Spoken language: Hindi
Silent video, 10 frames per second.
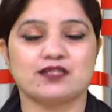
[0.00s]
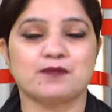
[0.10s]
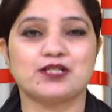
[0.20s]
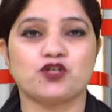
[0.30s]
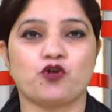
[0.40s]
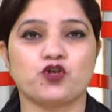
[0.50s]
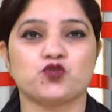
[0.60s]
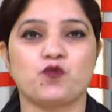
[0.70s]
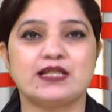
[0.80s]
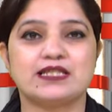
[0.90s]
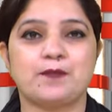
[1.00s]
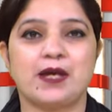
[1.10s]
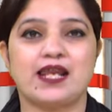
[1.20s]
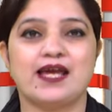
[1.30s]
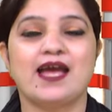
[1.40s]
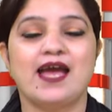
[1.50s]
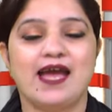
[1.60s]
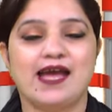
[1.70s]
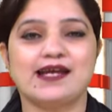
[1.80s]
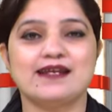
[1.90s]
समाचारों की शुरुआत से पहले
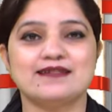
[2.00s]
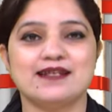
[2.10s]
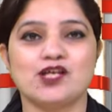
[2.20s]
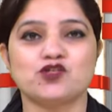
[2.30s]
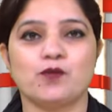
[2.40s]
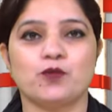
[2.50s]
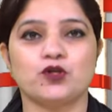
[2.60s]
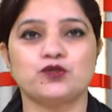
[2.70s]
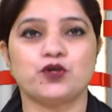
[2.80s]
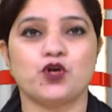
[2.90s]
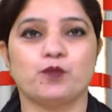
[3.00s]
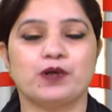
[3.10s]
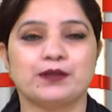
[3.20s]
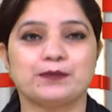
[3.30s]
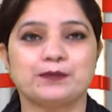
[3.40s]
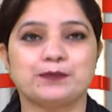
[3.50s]
एक नजर आज के मुख्य सुर्खियों पर